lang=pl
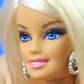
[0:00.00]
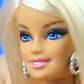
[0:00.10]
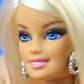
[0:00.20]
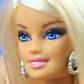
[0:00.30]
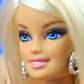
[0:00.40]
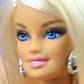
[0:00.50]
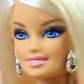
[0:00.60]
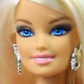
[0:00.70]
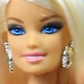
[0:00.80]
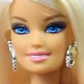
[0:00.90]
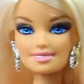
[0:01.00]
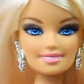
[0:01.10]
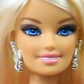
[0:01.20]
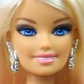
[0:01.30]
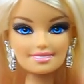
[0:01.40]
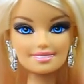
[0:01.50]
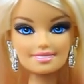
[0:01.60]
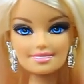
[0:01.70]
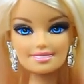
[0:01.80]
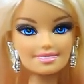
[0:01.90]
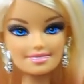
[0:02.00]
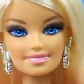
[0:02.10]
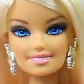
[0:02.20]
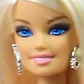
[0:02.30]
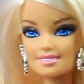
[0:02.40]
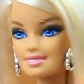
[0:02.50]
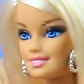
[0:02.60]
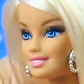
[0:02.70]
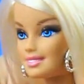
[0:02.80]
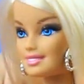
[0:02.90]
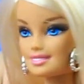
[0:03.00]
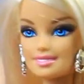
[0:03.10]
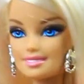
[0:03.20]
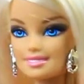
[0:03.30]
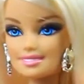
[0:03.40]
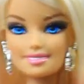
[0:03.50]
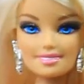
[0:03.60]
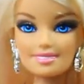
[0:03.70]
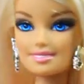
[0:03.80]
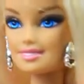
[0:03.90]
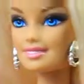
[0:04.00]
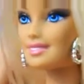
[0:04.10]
brokatem. Pod biustem. Barbie ma dwie różowe